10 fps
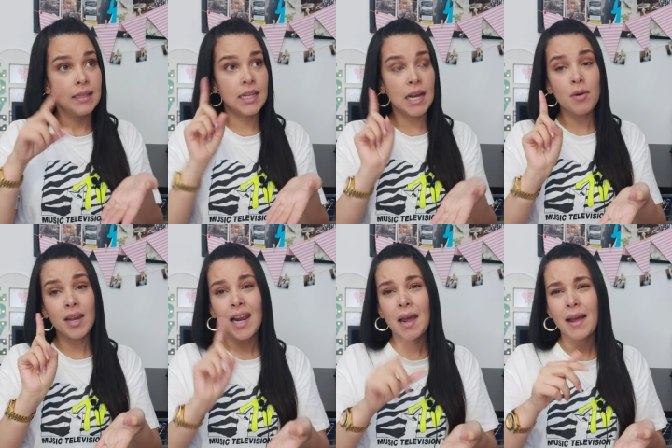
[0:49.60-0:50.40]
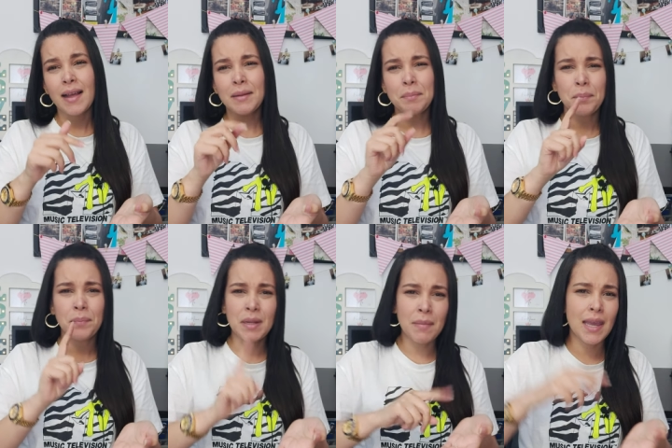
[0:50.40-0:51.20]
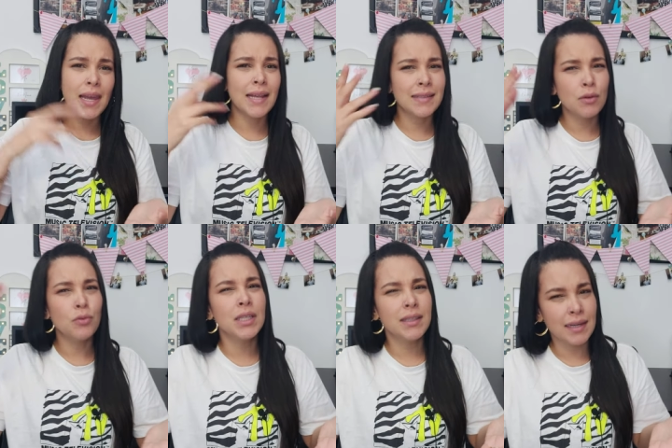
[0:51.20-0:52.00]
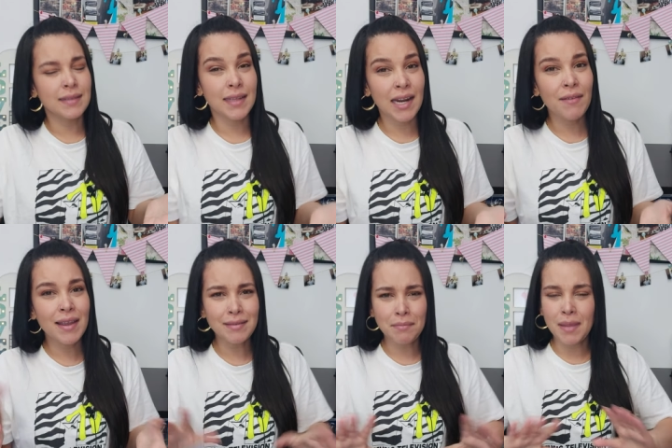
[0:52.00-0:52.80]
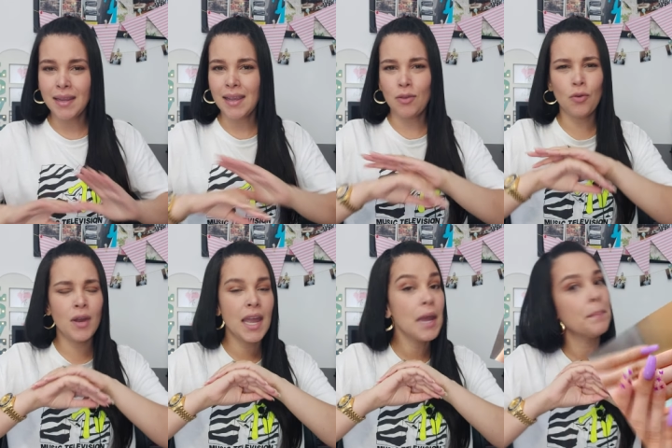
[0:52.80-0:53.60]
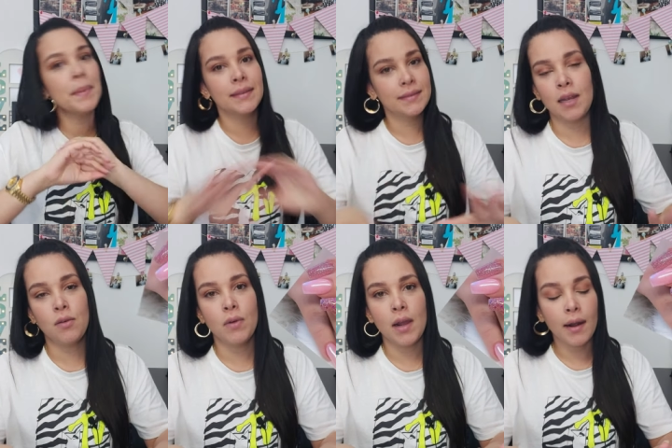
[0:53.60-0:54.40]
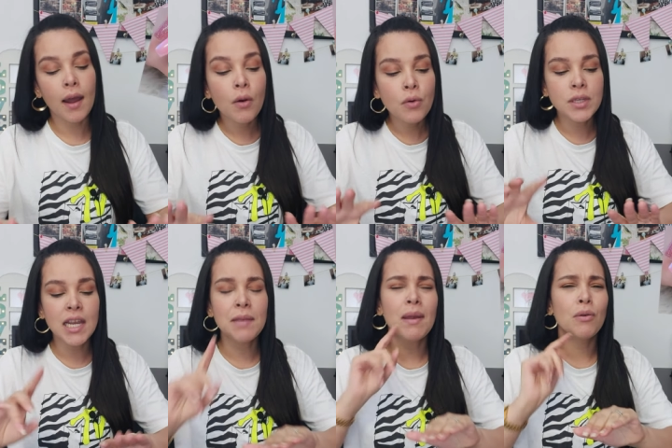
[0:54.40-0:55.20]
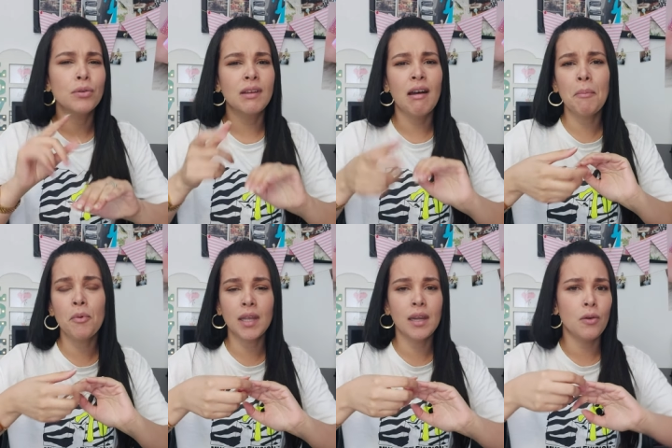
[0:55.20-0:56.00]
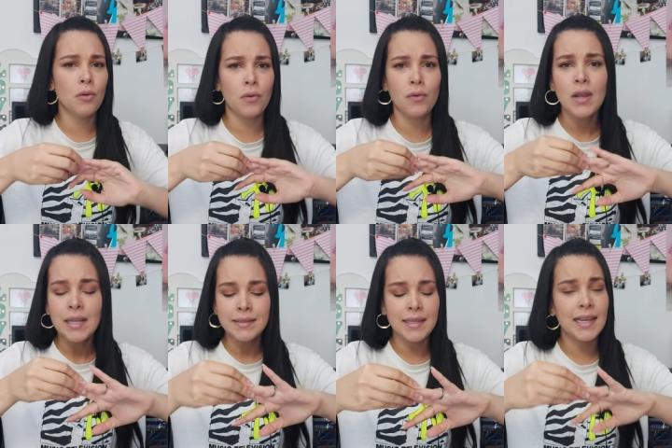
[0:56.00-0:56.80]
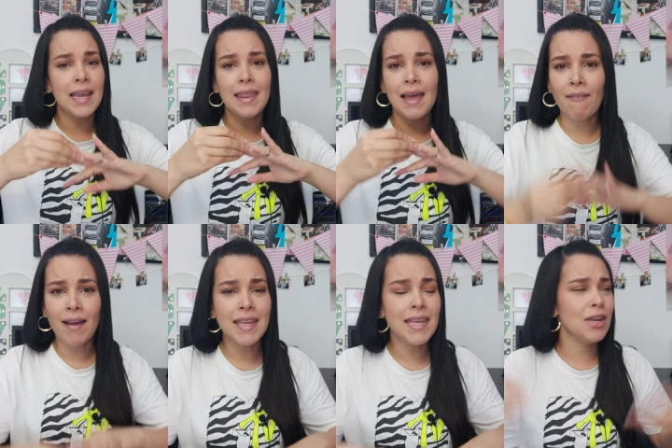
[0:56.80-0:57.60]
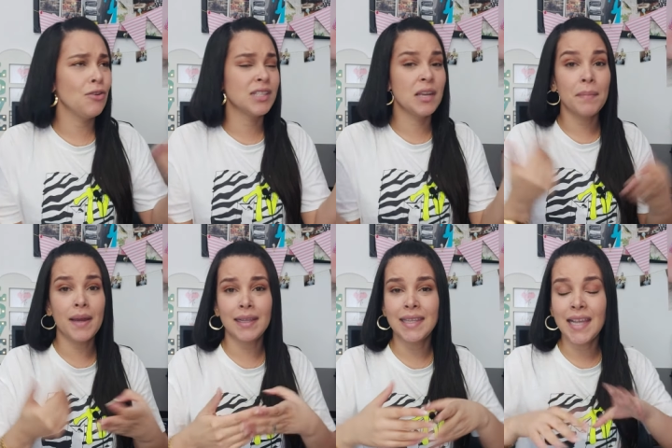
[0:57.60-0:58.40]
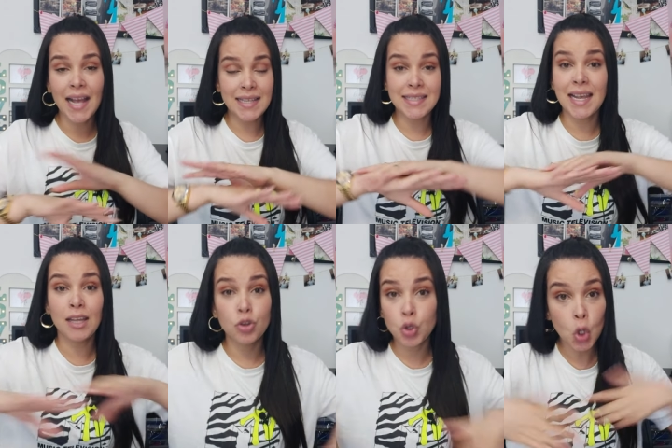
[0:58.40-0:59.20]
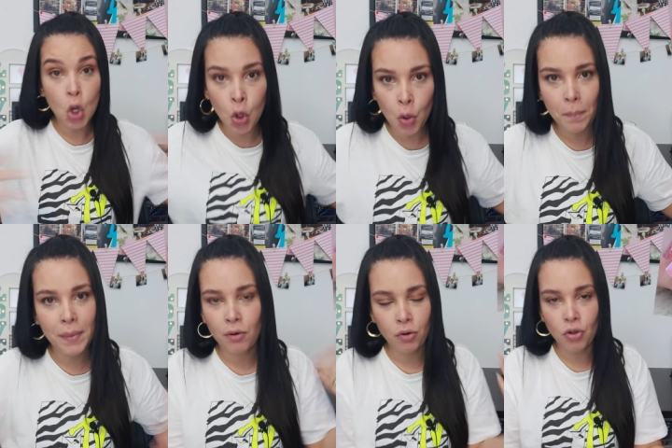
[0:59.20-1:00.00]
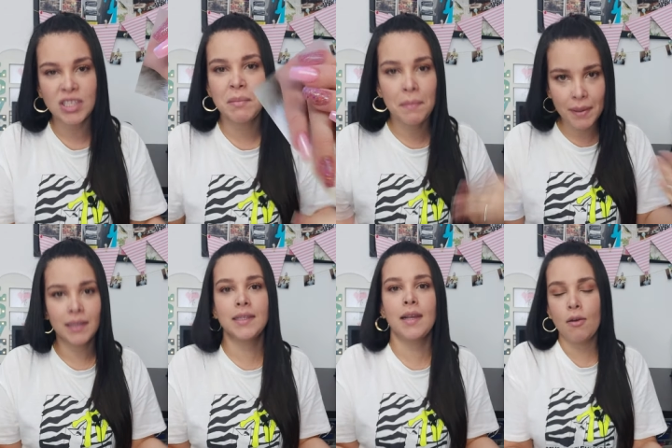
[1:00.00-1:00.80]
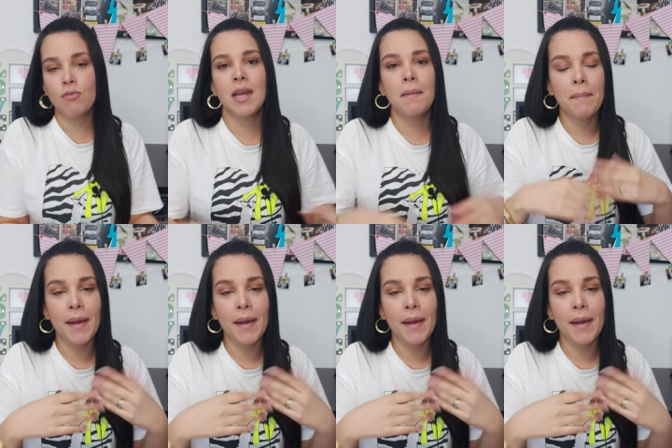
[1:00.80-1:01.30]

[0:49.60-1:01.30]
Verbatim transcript: Digamos que la primera, segunda y tercera vez me quedó espectacular la uña y me gustaba porque el color se quedaba ahí, no se partía, hacía todo, pero no se me partía la uña